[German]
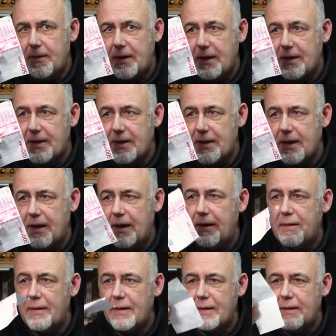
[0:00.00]
das
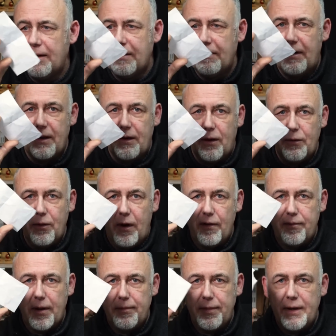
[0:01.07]
äh, war dann auch nur
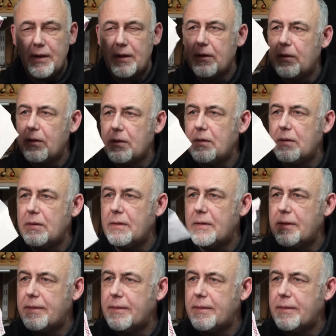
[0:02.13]
auf Papier gedruckt und